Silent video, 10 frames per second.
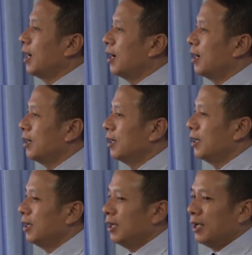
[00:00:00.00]
นะ
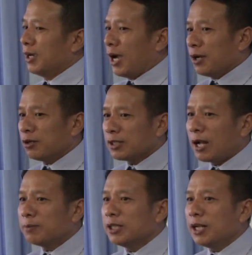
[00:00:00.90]
ใครก็
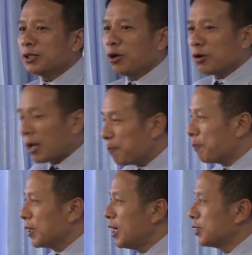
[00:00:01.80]
ตามที่ได้ต้องรับ
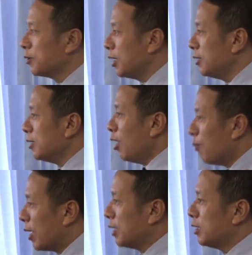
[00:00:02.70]
พระเยซูคริสต์เข้า
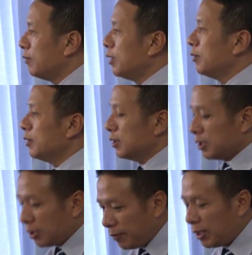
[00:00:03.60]
มาในชีวิต
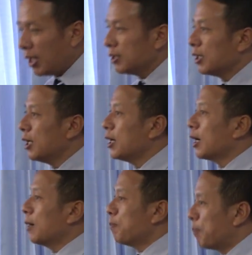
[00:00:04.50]
ชีวิตนั้นจะได้รับ
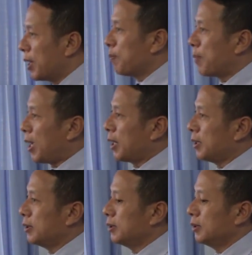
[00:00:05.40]
การเปลี่ยนแปลง
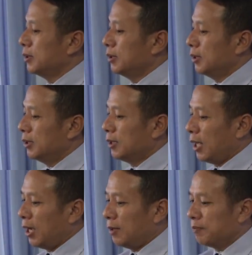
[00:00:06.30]

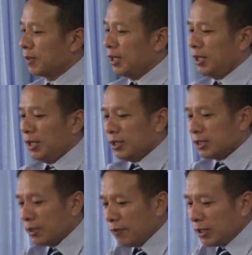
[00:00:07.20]
นะ
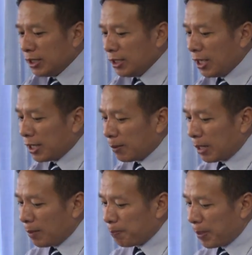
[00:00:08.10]
ชีวิตที่ได้รับ
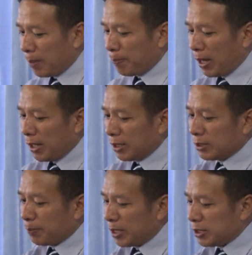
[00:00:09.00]
การเปลี่ยนแปลงนั้น
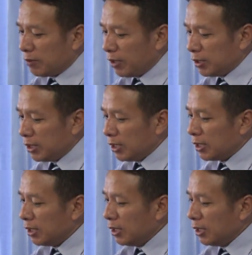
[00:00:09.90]
จะเป็นชีวิตที่